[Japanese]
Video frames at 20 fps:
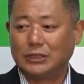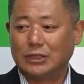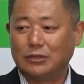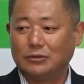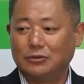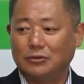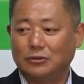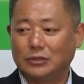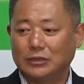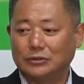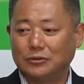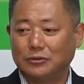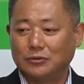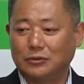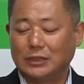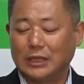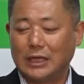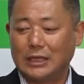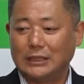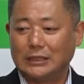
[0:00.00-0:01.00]
ているような
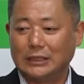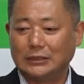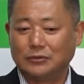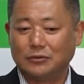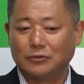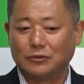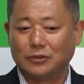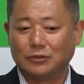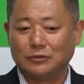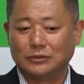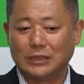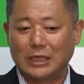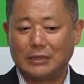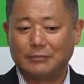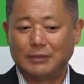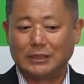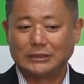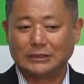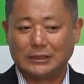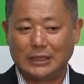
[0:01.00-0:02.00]
状態だそうでござ
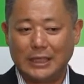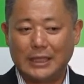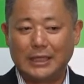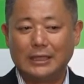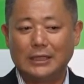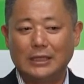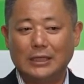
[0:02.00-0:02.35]
いまして、